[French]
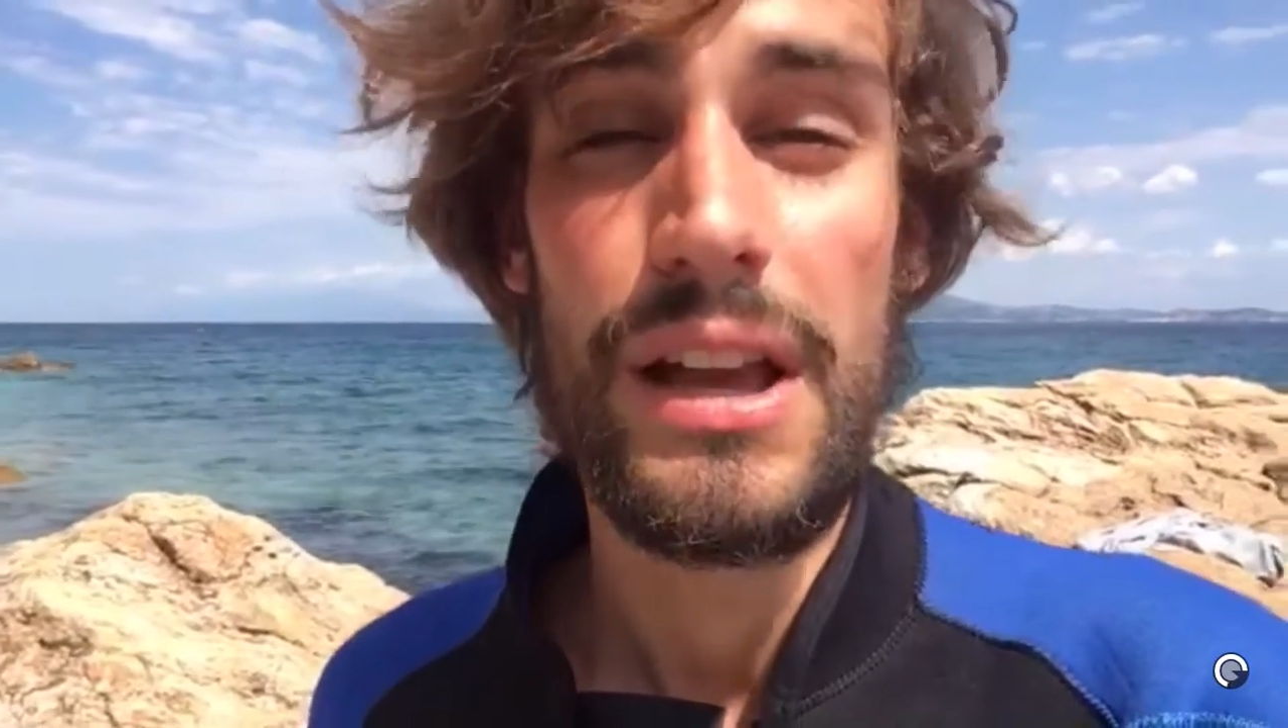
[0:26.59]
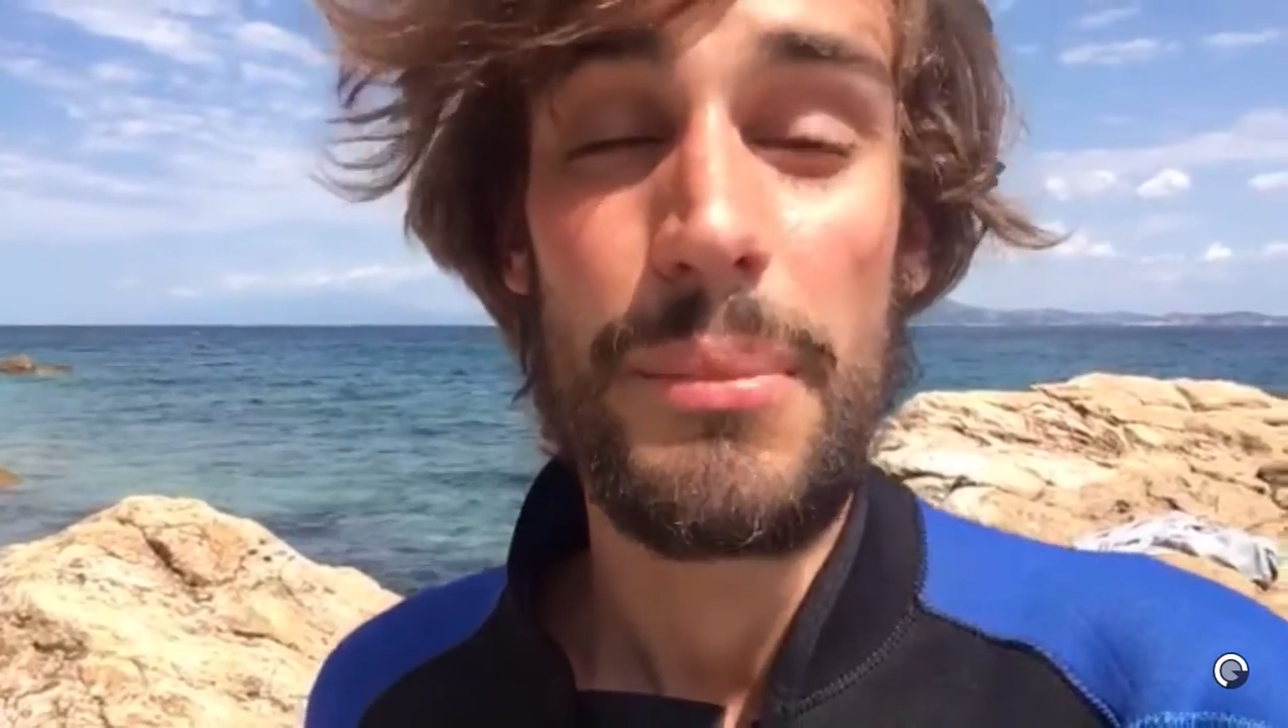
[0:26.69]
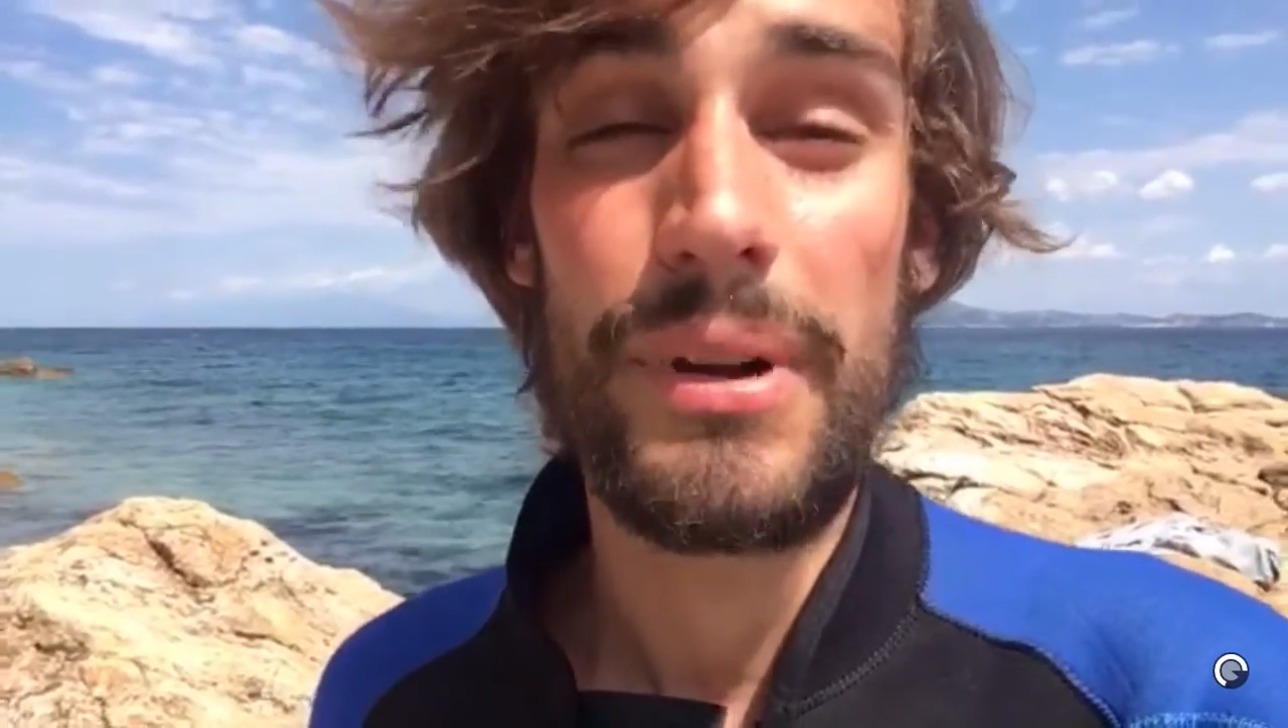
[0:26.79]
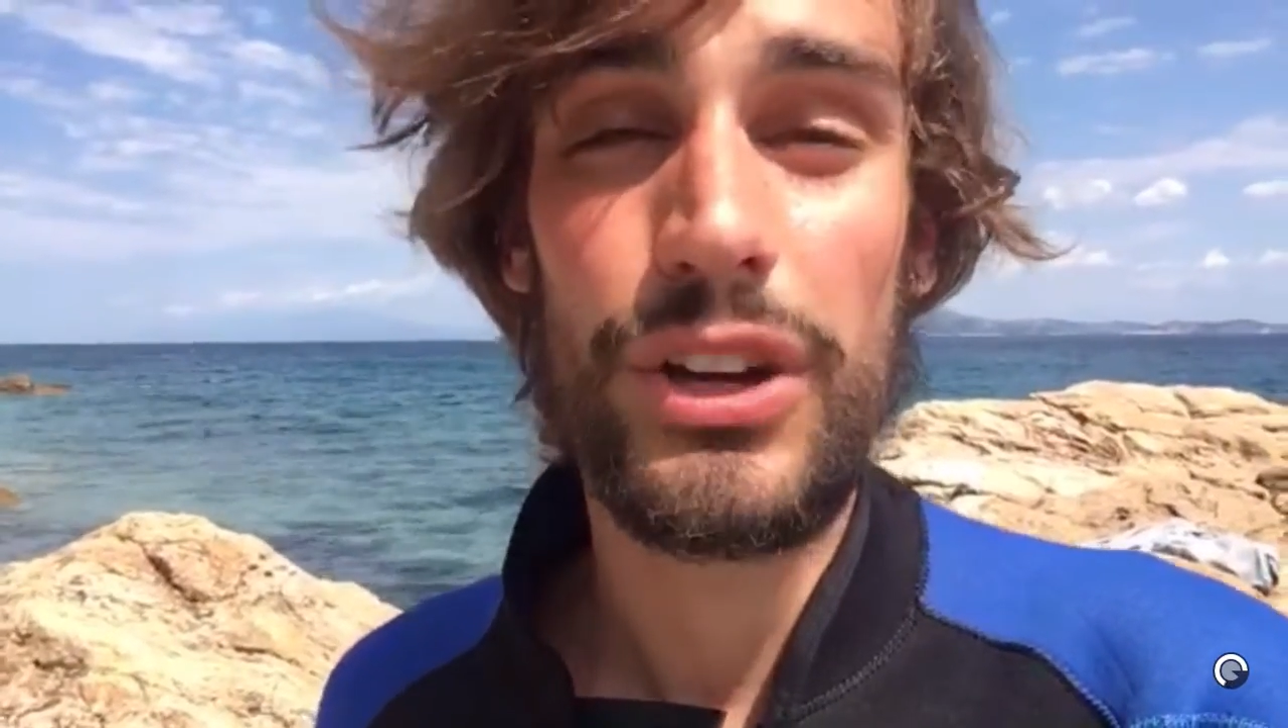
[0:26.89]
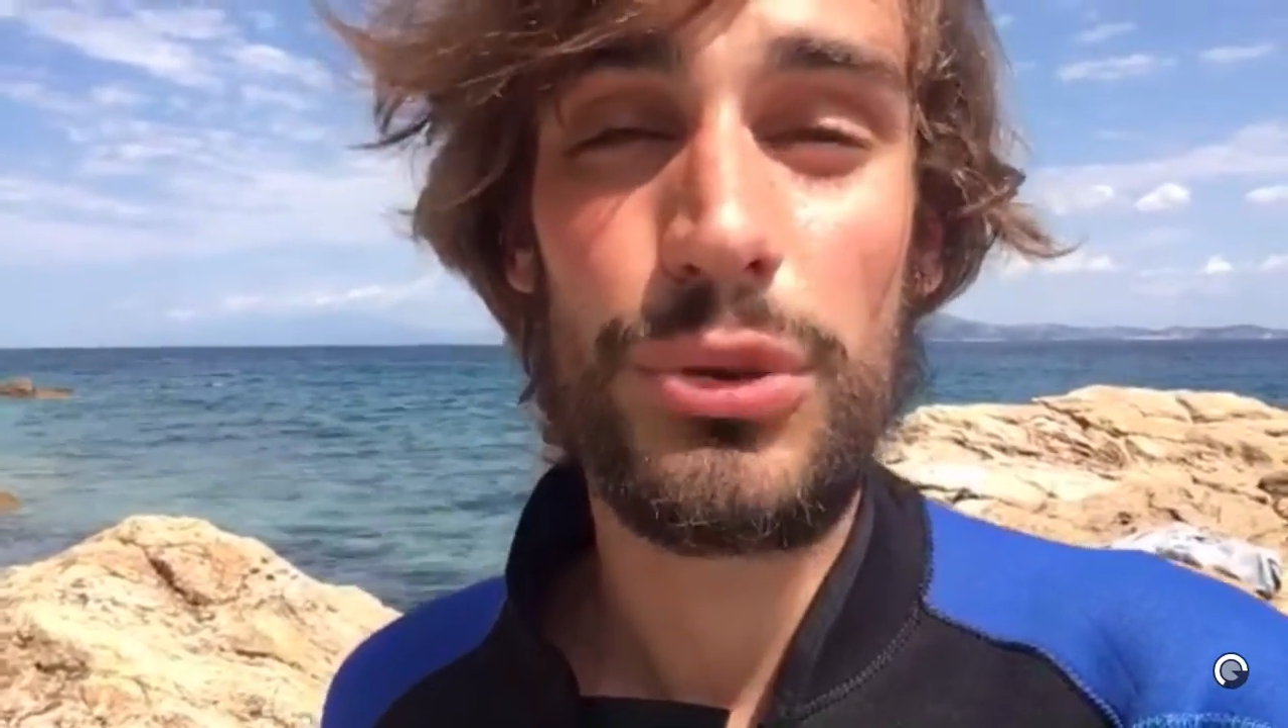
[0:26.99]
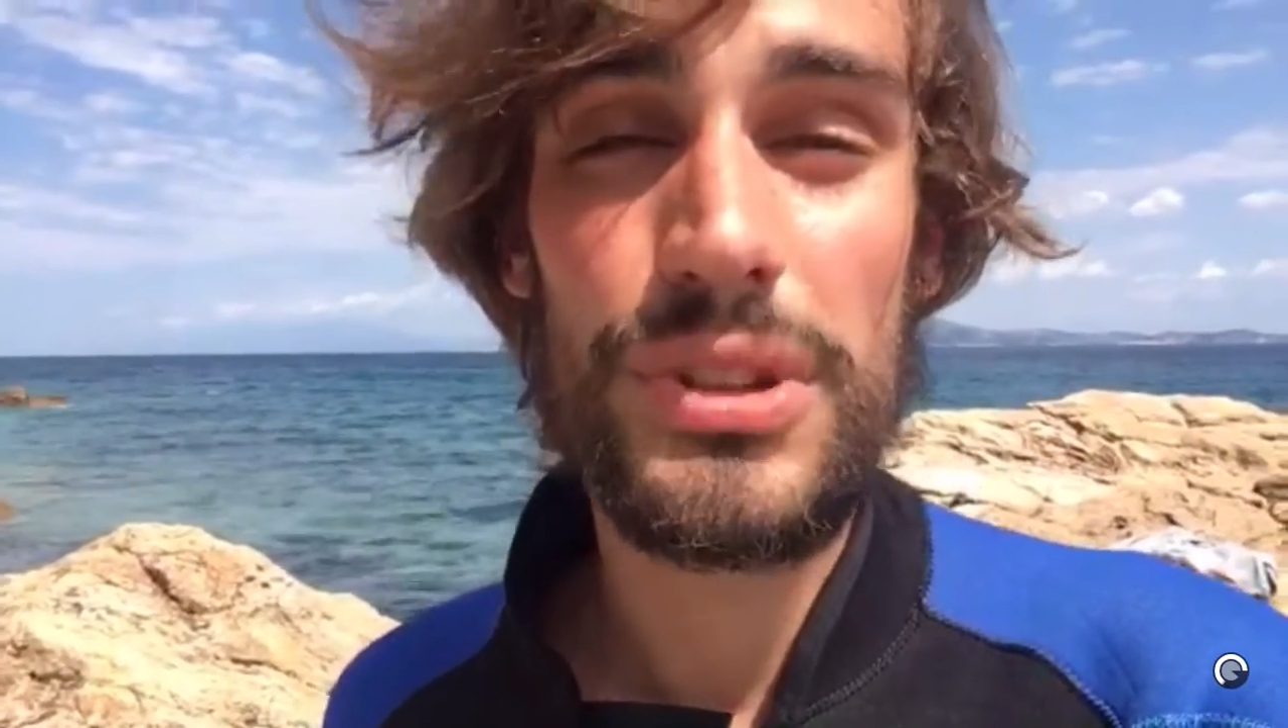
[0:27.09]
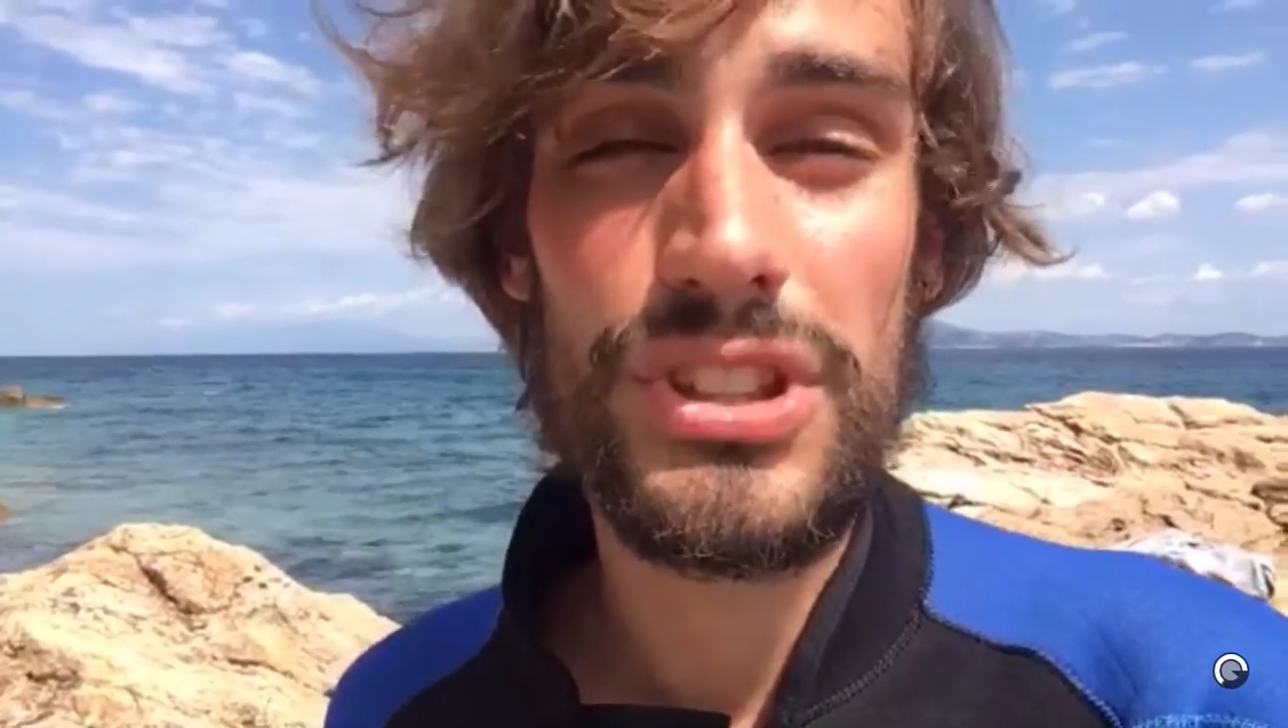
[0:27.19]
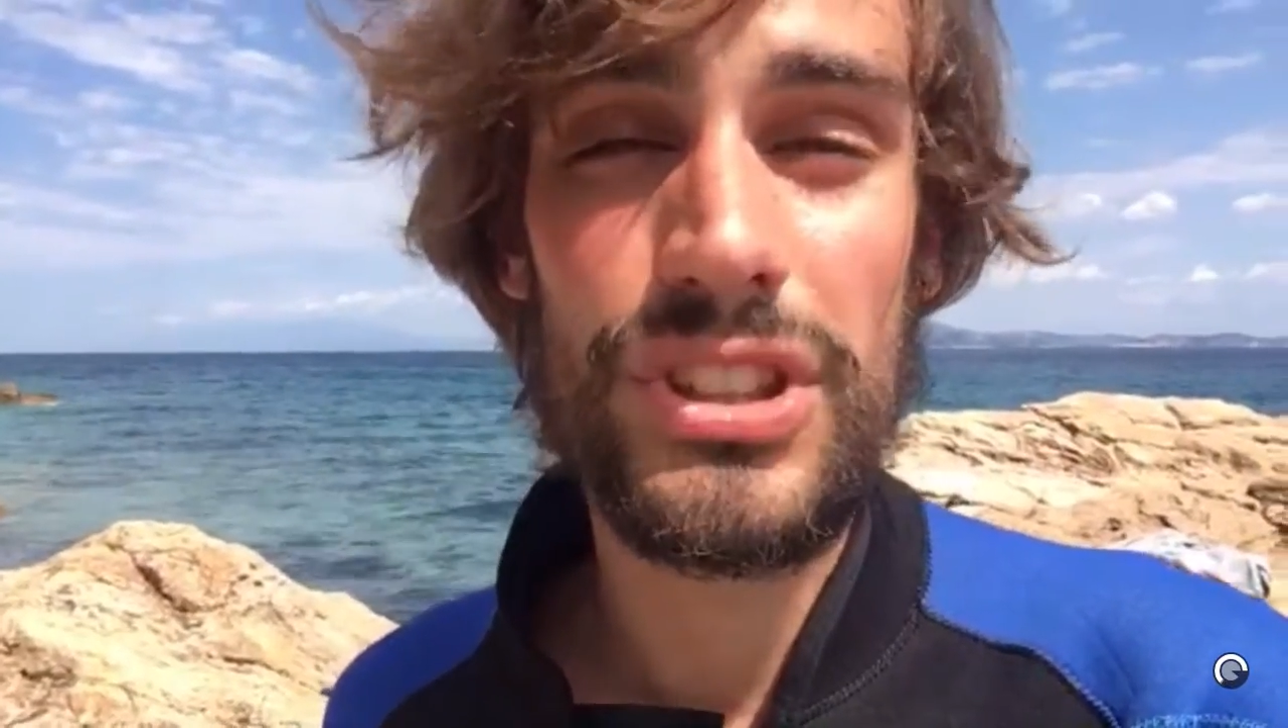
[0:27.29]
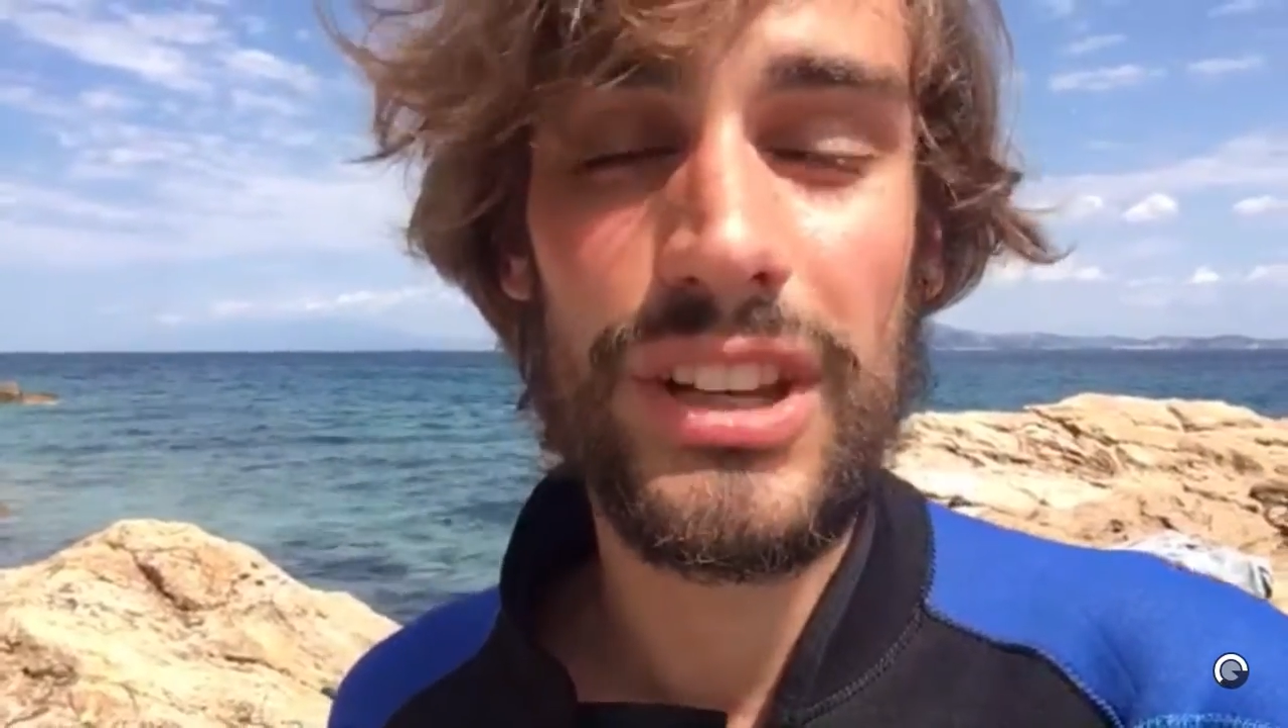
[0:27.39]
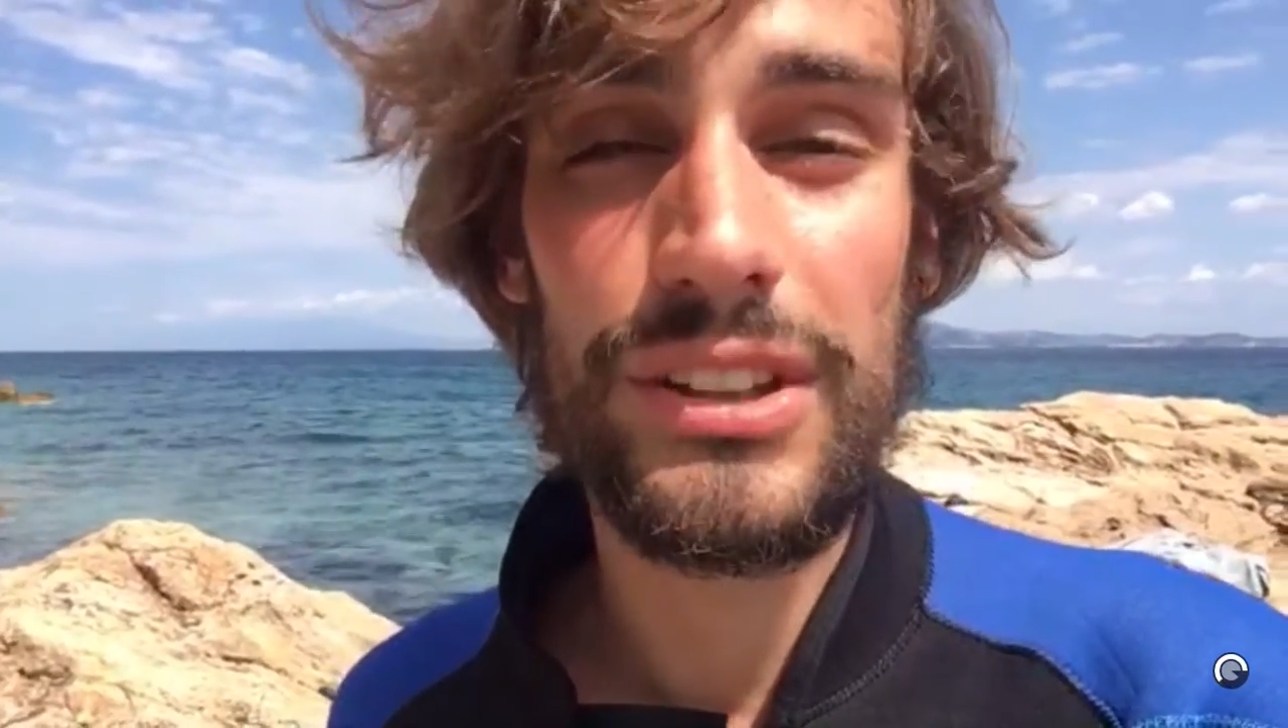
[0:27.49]
mais un
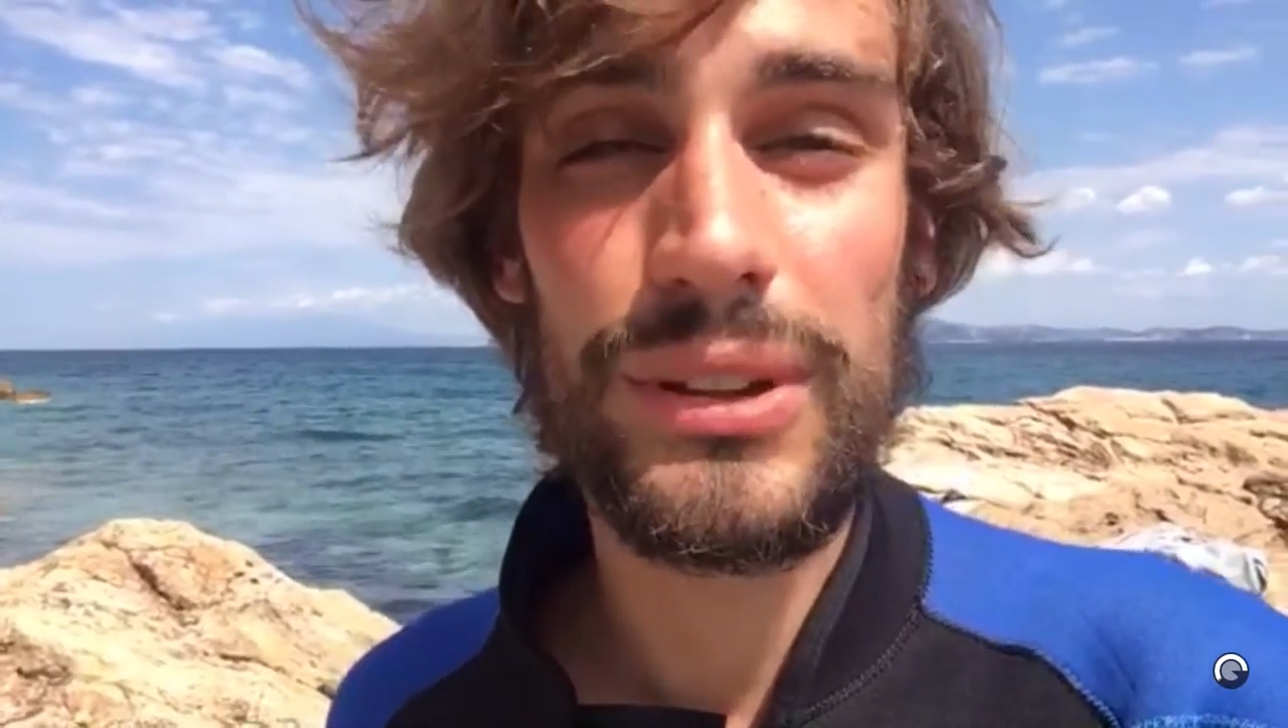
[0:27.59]
cuisinier de